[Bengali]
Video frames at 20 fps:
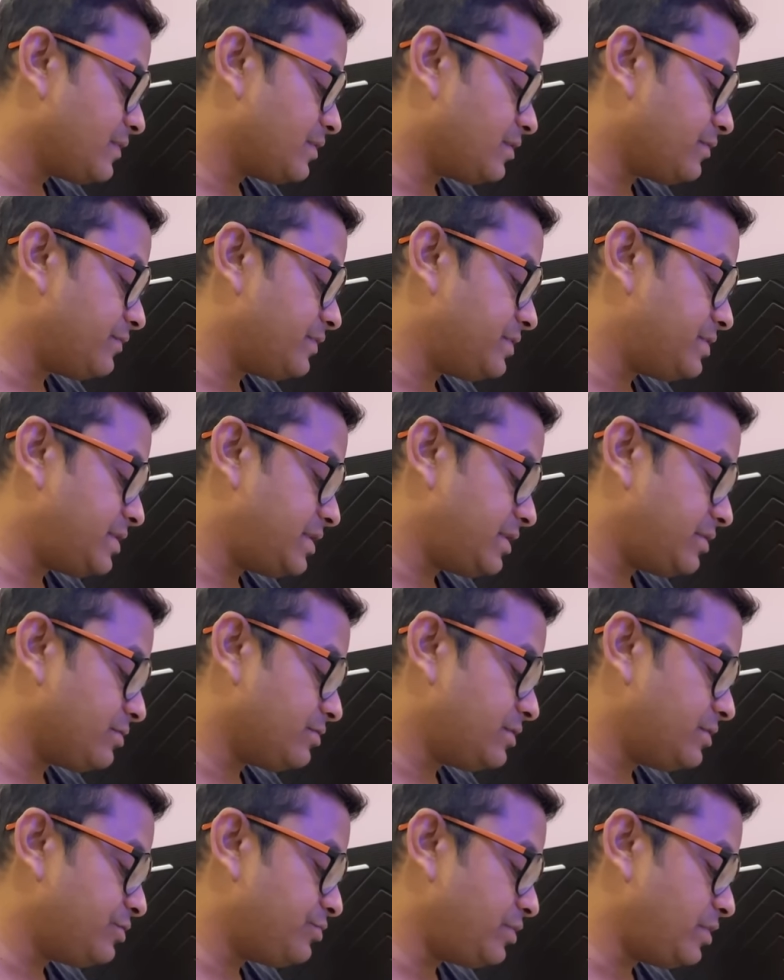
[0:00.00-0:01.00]
অফিস থেকে
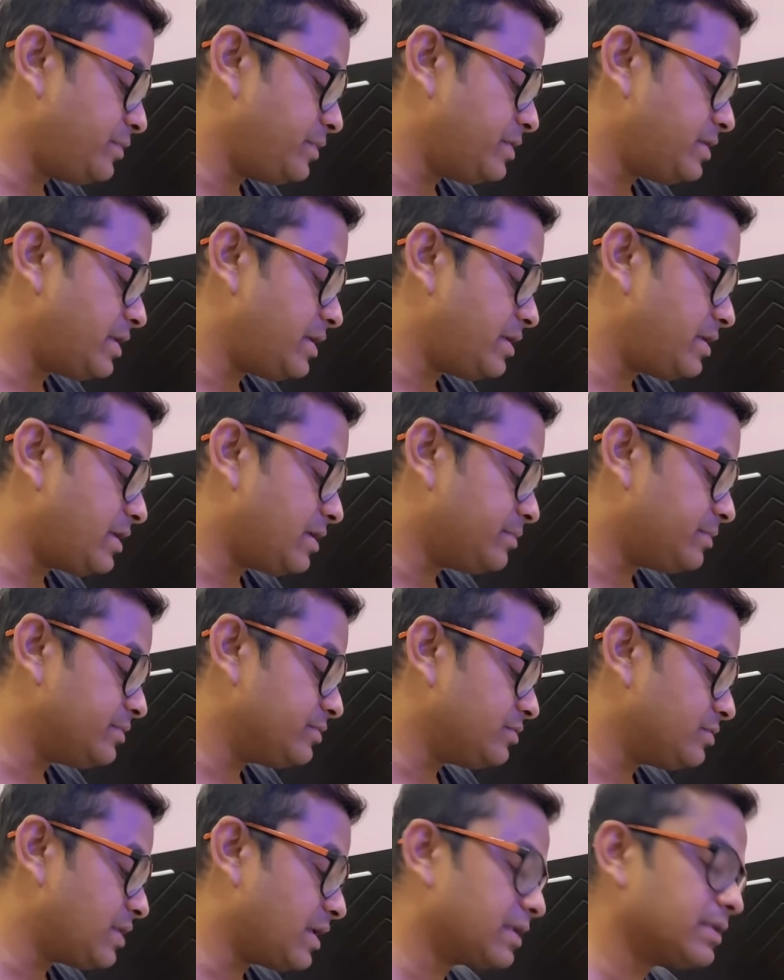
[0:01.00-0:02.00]
কতদিন ছুটি পেয়ে যাই না
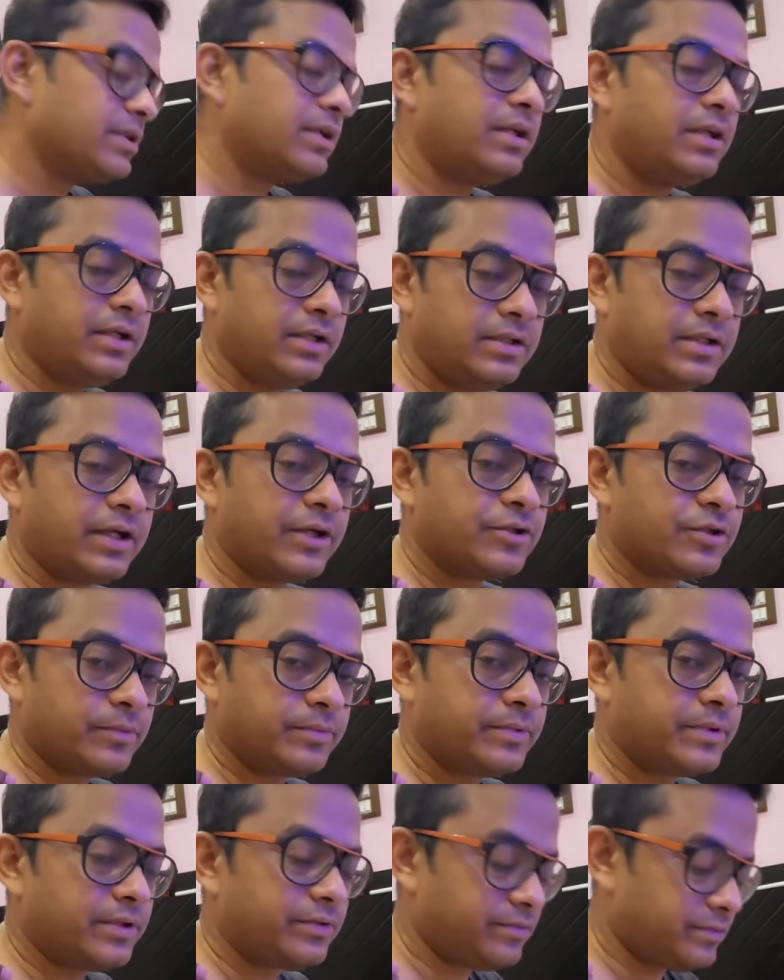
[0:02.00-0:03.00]
আপাতত ডাক্তার দিয়েছে এক
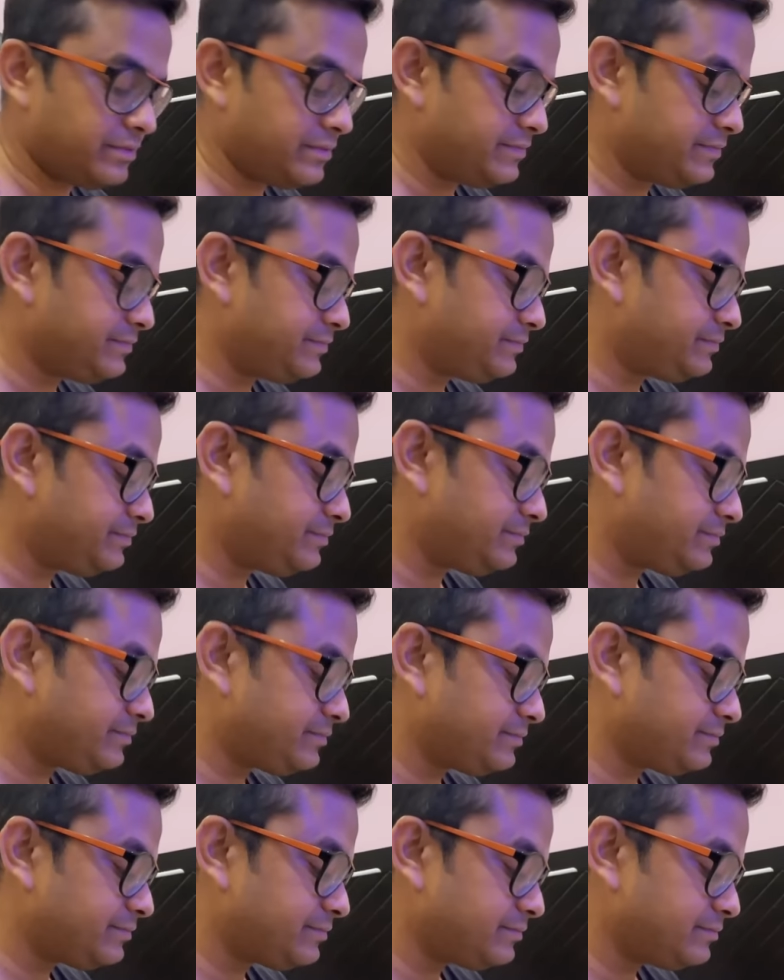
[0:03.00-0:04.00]
সপ্তাহ এক সপ্তাহ আপনি
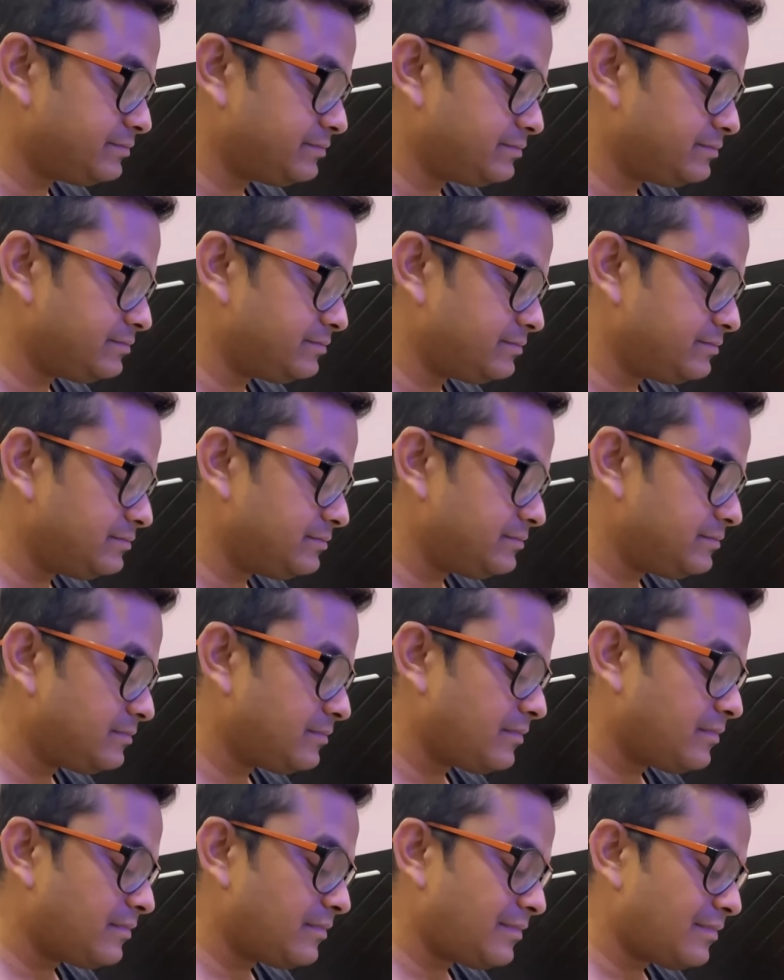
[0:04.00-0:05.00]
পুরো বেড রেস্ট
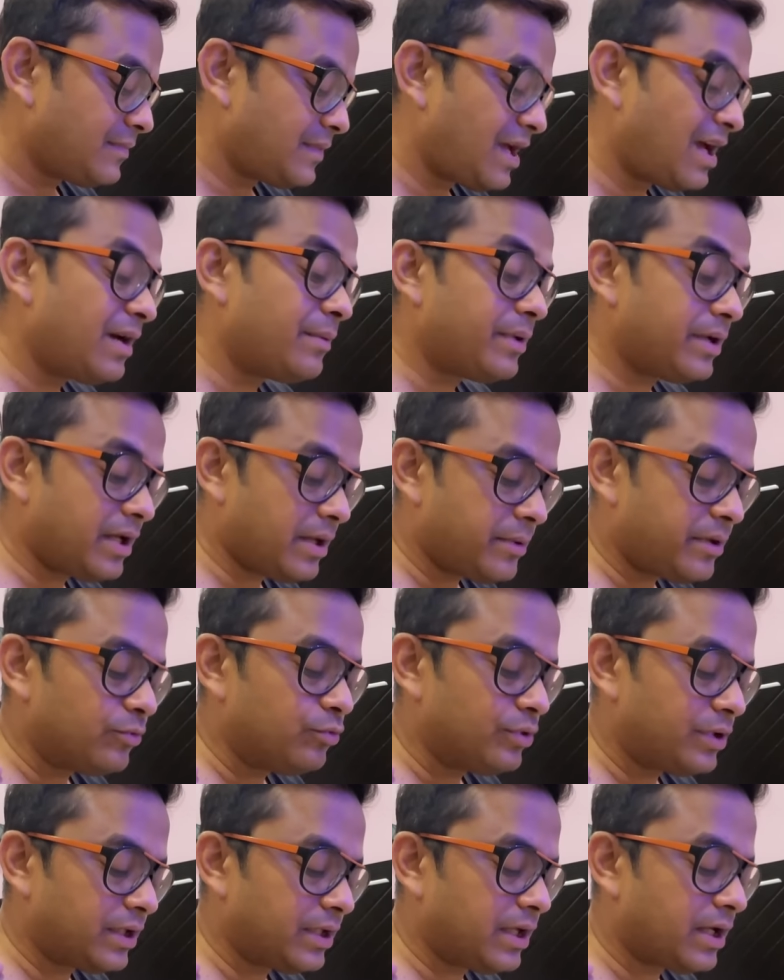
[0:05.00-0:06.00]
হ্যাঁ মানে আমার
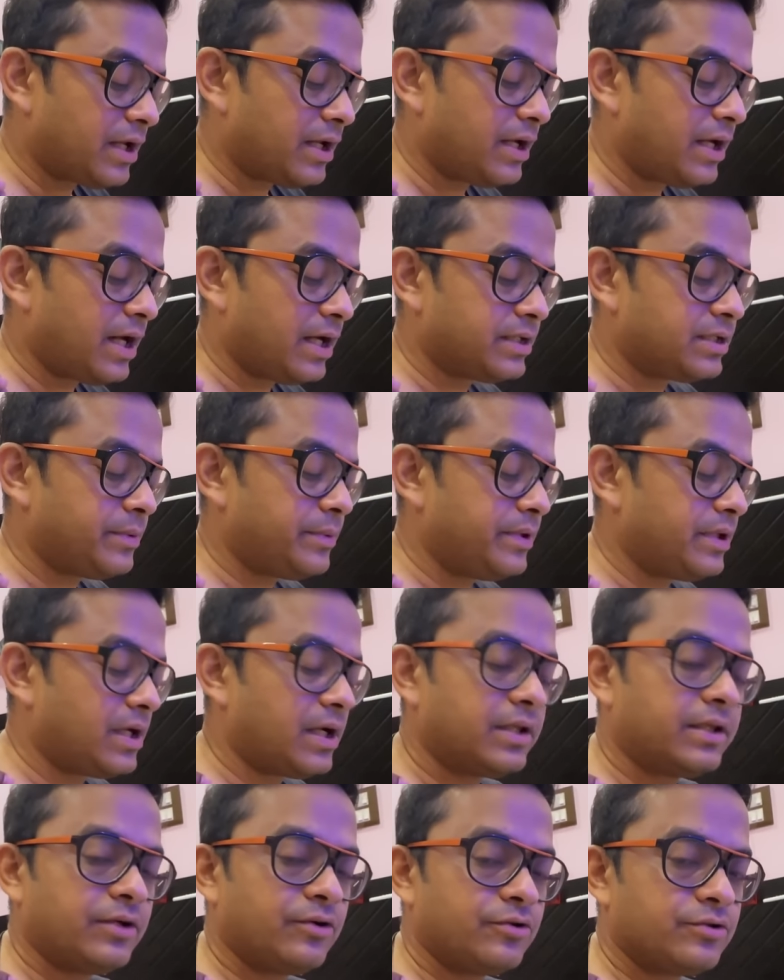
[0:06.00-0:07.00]
উঠে দাঁড়াতে লাগছে আমি
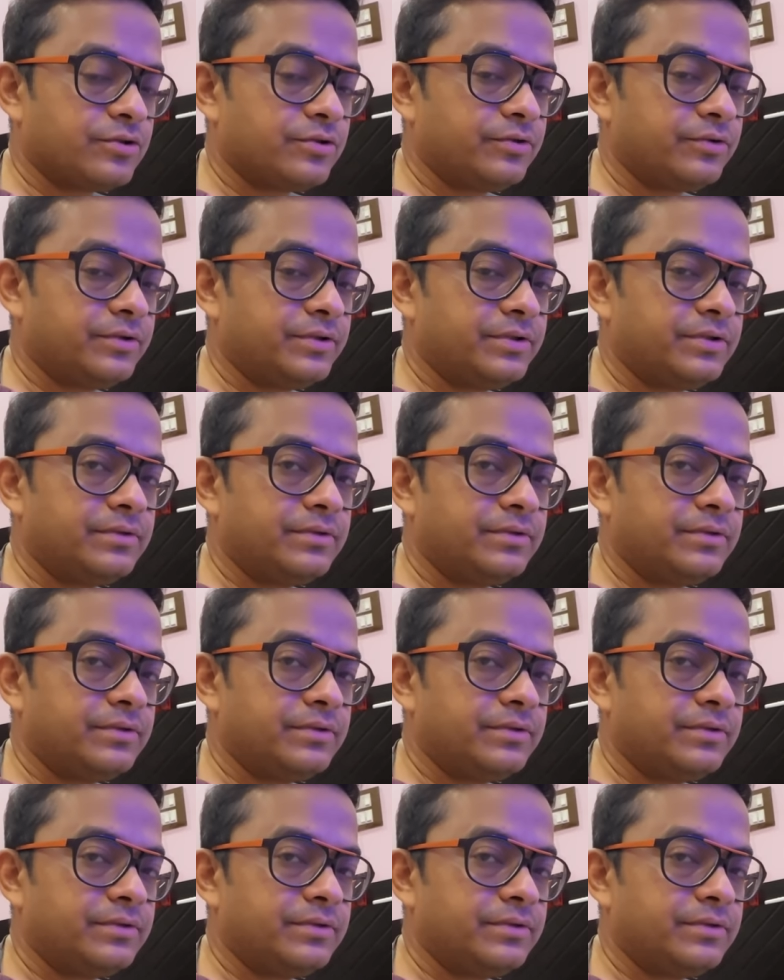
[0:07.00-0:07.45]
দাঁড়াতে কষ্ট তো এই যে